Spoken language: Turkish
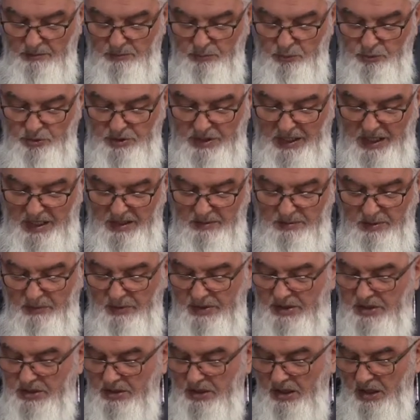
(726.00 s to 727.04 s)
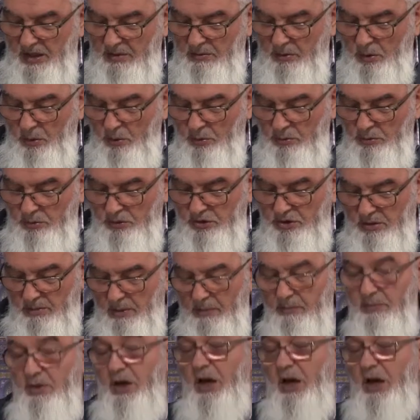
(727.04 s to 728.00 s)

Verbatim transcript: bu giyime ve çıkarma olduğu zaman